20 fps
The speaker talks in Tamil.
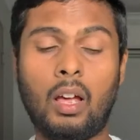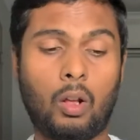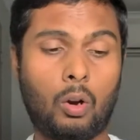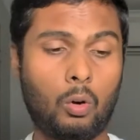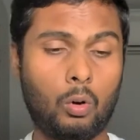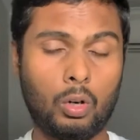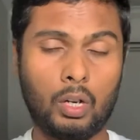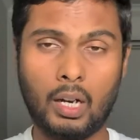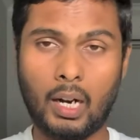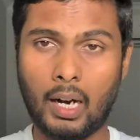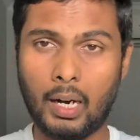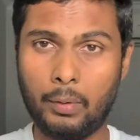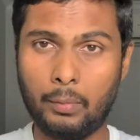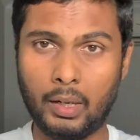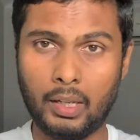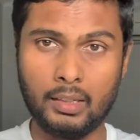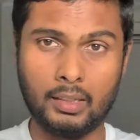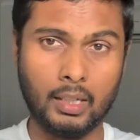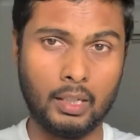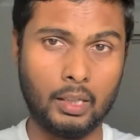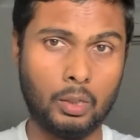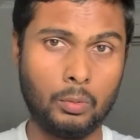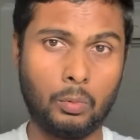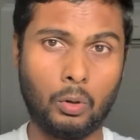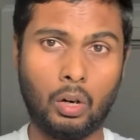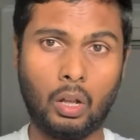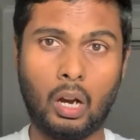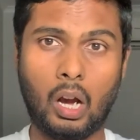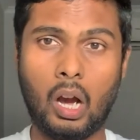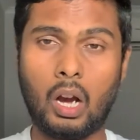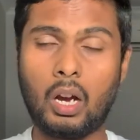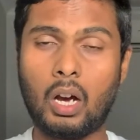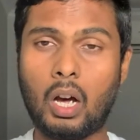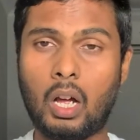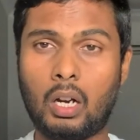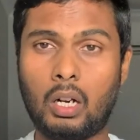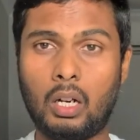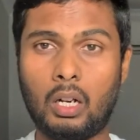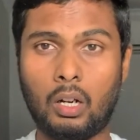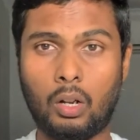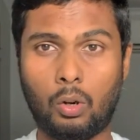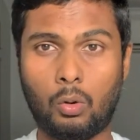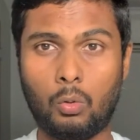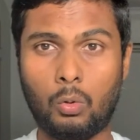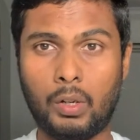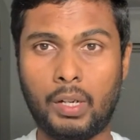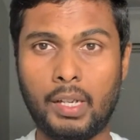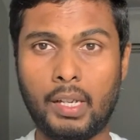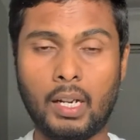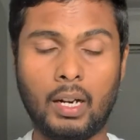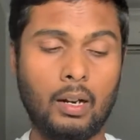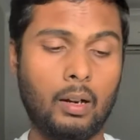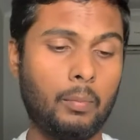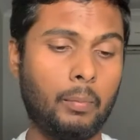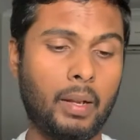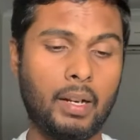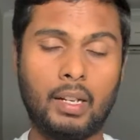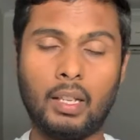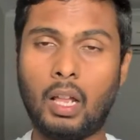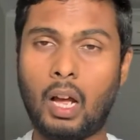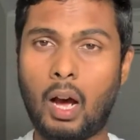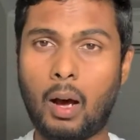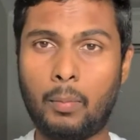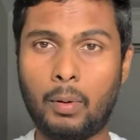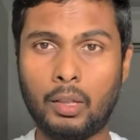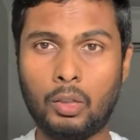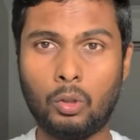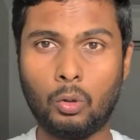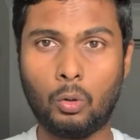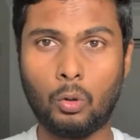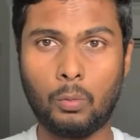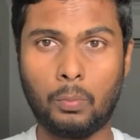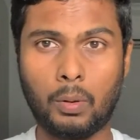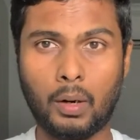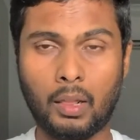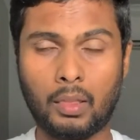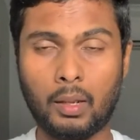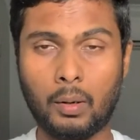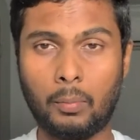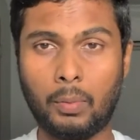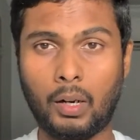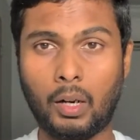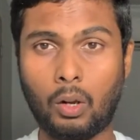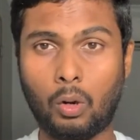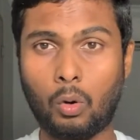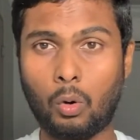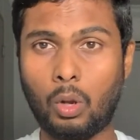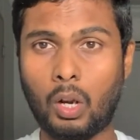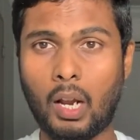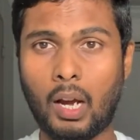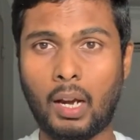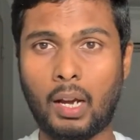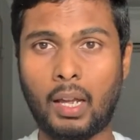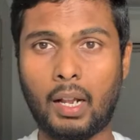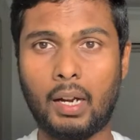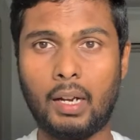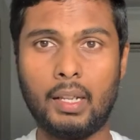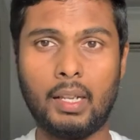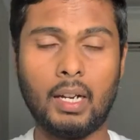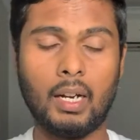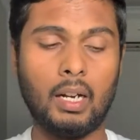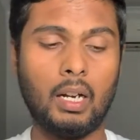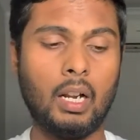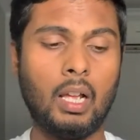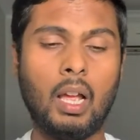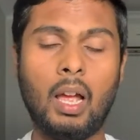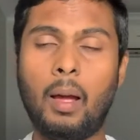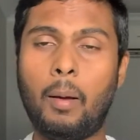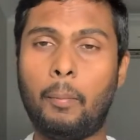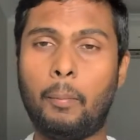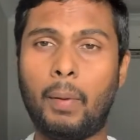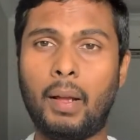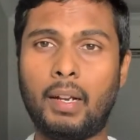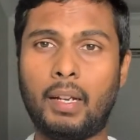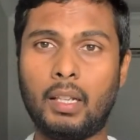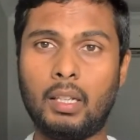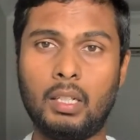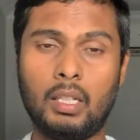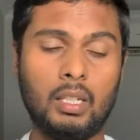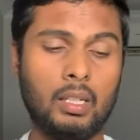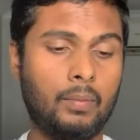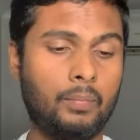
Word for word: ரோட்டில் அடிபட்டு செத்து போன கங்காறுகளோட குட்டிகள் மற்றது ஆபத்துக்குட்படுத்தப்பட்ட கோலா கரடிகள் மற்றது